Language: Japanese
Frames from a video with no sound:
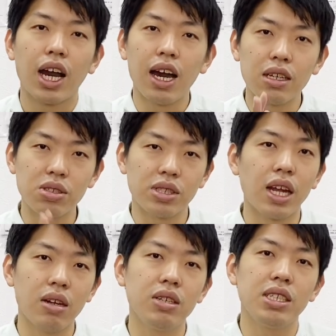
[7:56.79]
解消
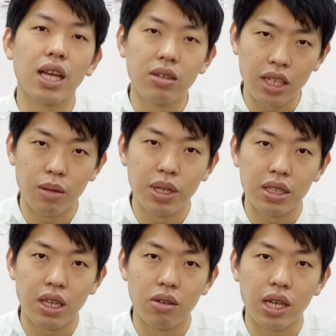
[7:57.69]
される膝の痛みっ
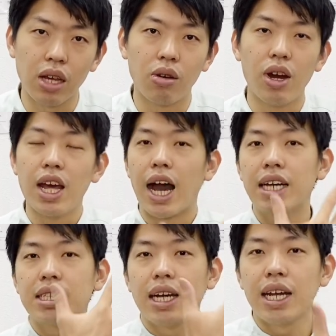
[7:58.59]
ていうのは結構
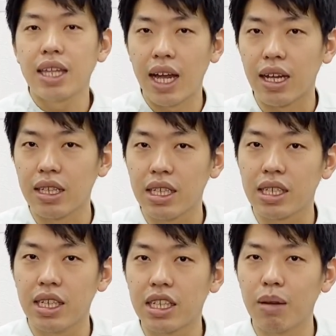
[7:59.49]
朝方
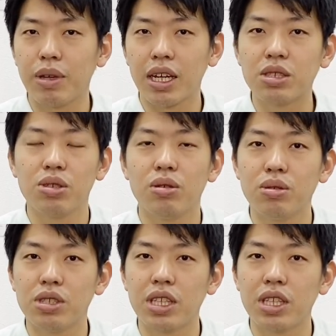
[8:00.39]
に痛みが強く